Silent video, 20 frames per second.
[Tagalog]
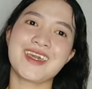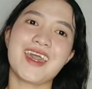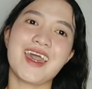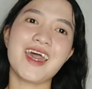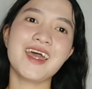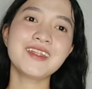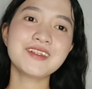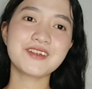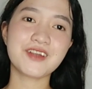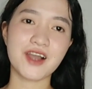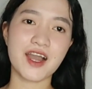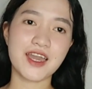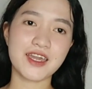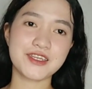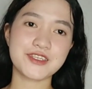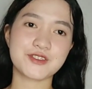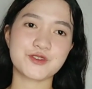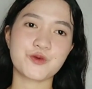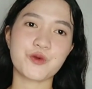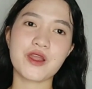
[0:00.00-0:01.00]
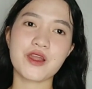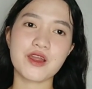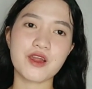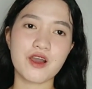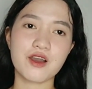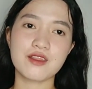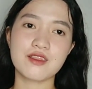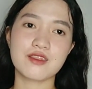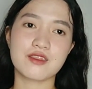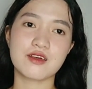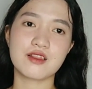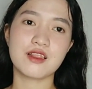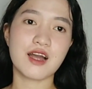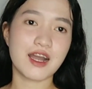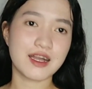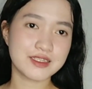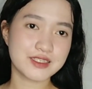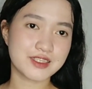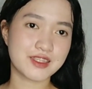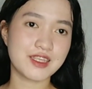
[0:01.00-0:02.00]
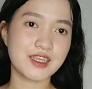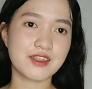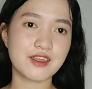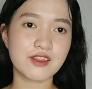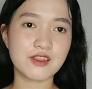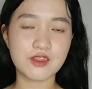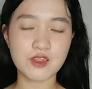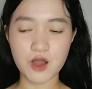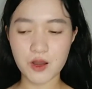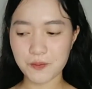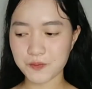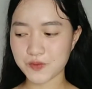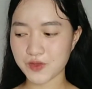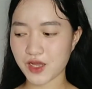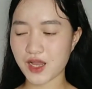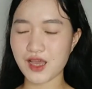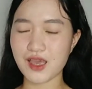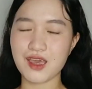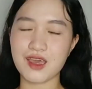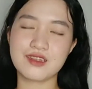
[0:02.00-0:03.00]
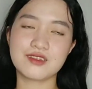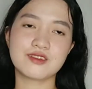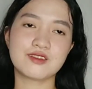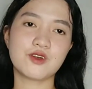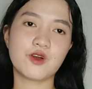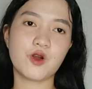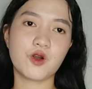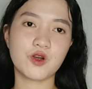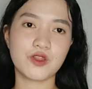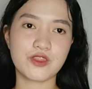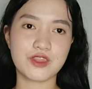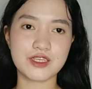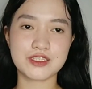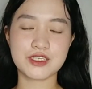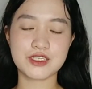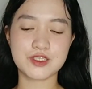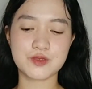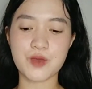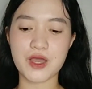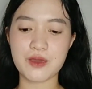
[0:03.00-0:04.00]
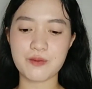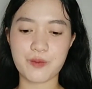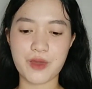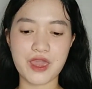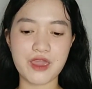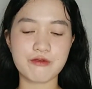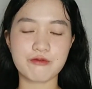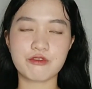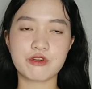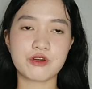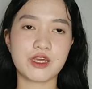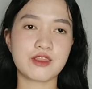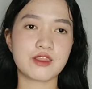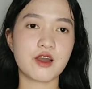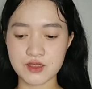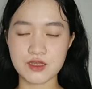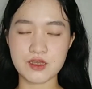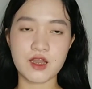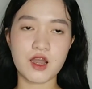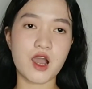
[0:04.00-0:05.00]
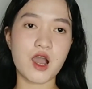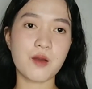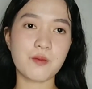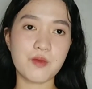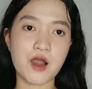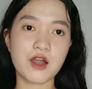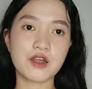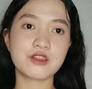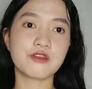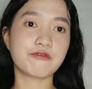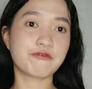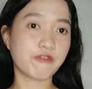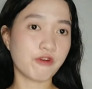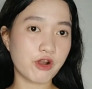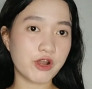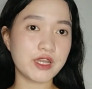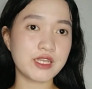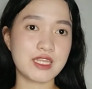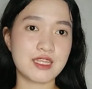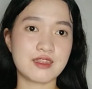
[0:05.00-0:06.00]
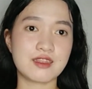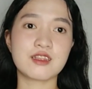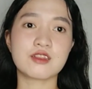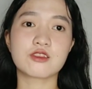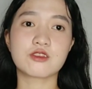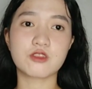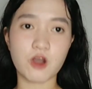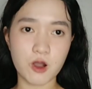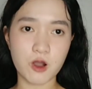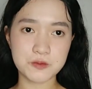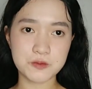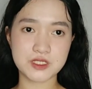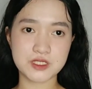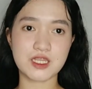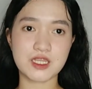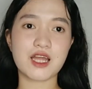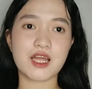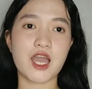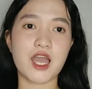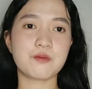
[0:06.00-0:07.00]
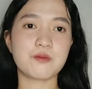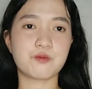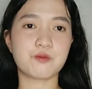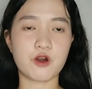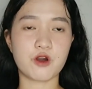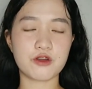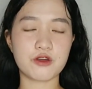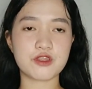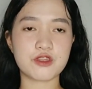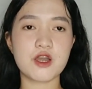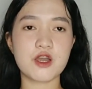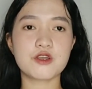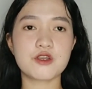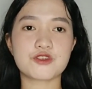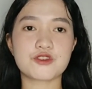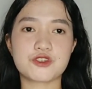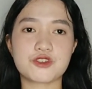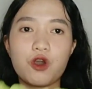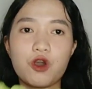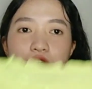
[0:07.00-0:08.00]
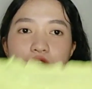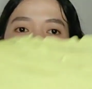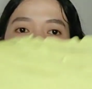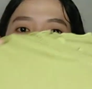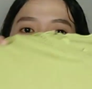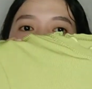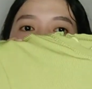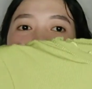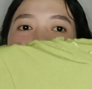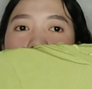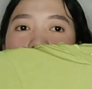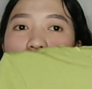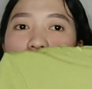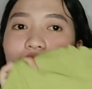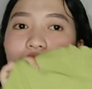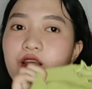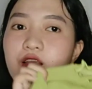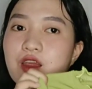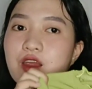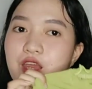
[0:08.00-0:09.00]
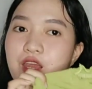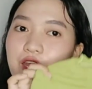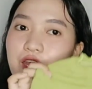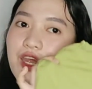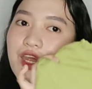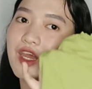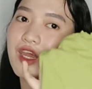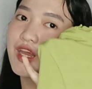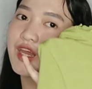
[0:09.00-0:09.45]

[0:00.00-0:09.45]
And guys, we're on the last knitted top na and this is my favorite among the four knitted tops that I bought. So, it is in the color